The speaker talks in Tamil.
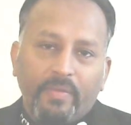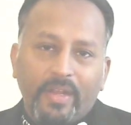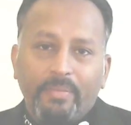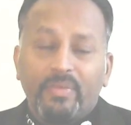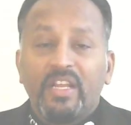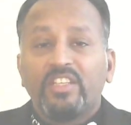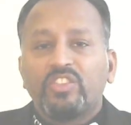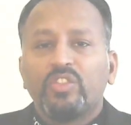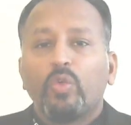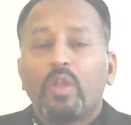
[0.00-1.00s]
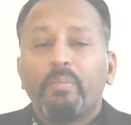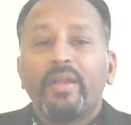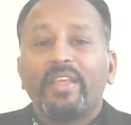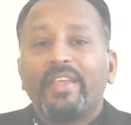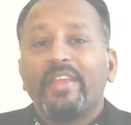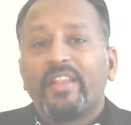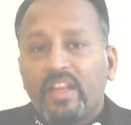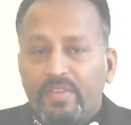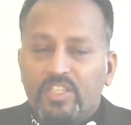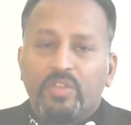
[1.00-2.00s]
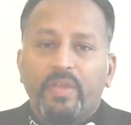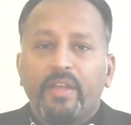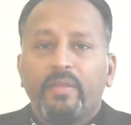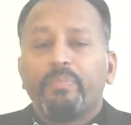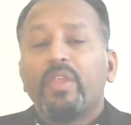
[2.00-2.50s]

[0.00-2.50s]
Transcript: வேண்டும் கிறிஸ்து இந்த உடம்படிக்கையை நிறைவேற்ற வேண்டும்